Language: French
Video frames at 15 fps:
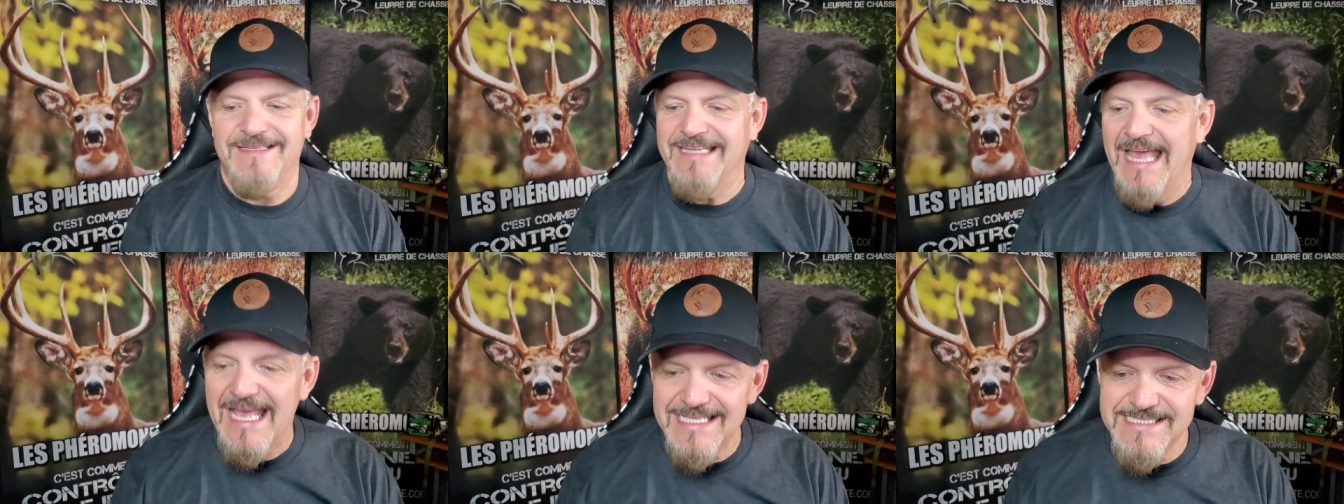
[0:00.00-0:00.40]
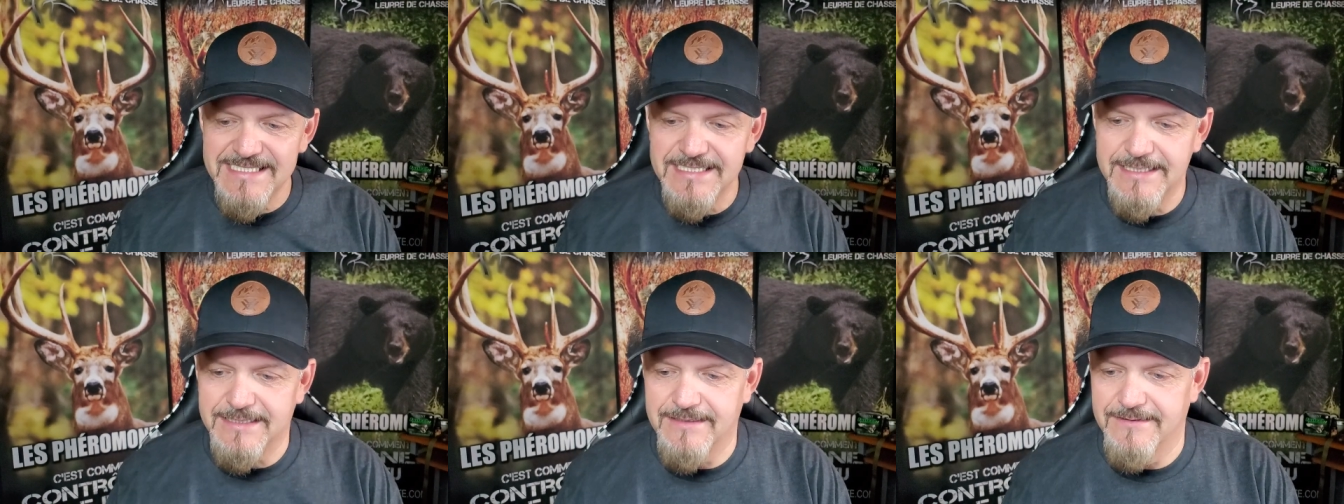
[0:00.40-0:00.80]
That's
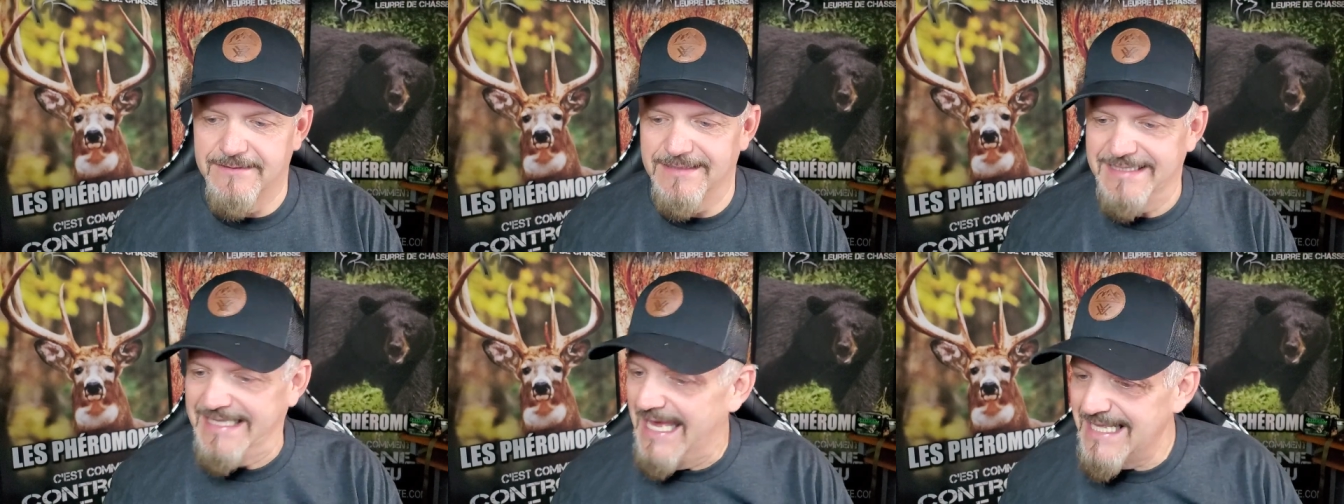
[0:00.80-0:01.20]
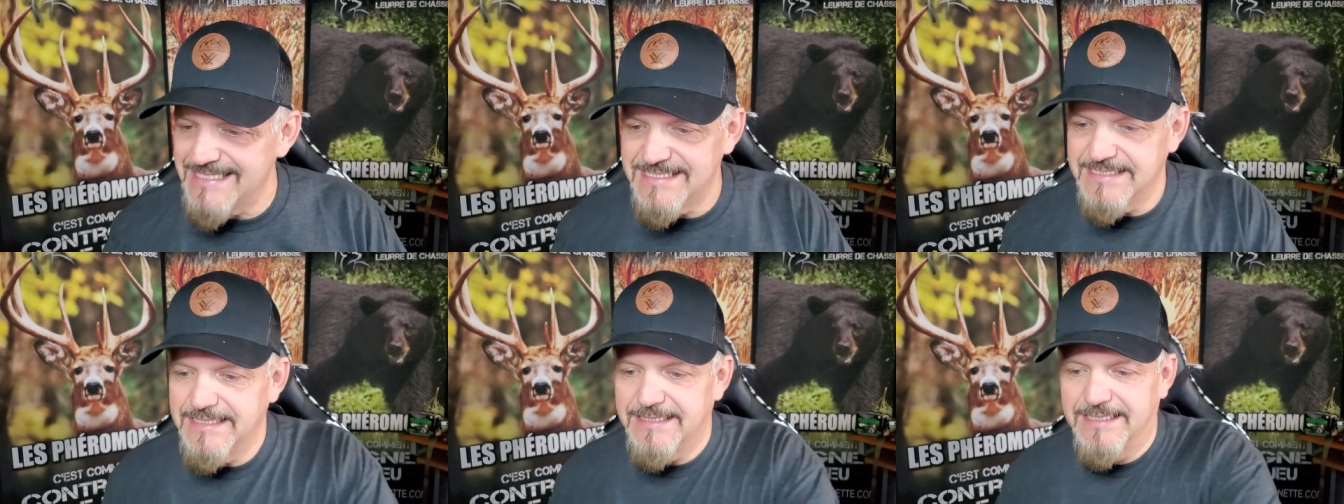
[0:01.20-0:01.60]
it.
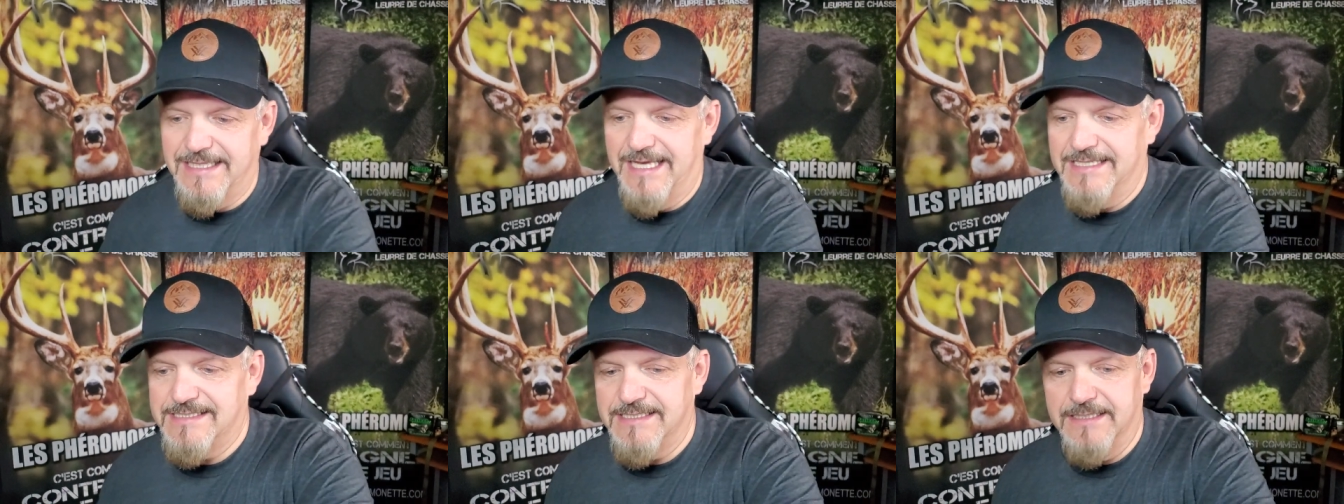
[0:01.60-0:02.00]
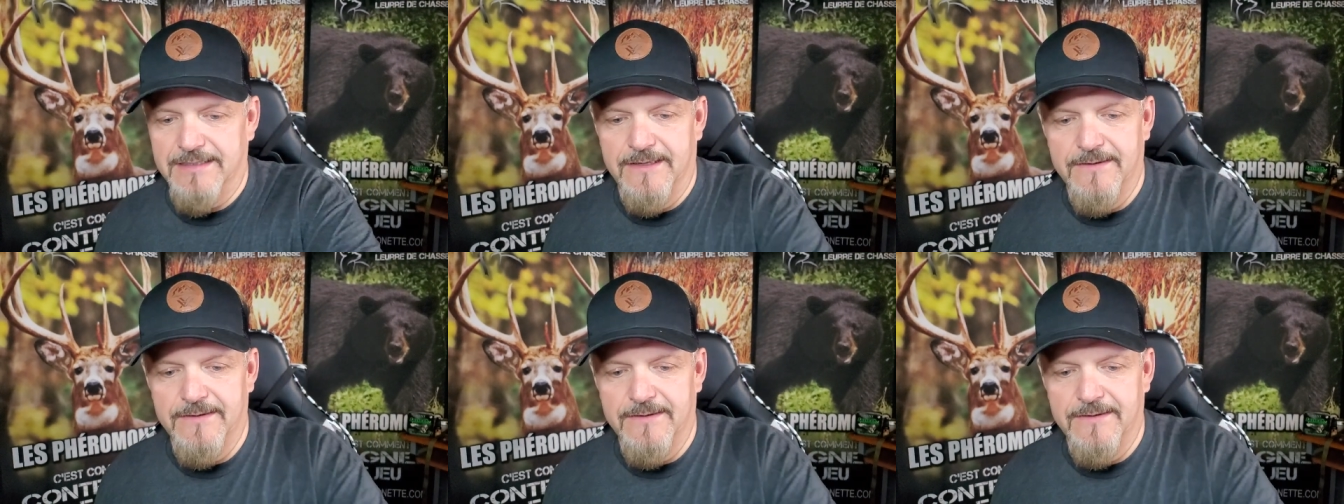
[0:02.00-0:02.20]
That's it. That's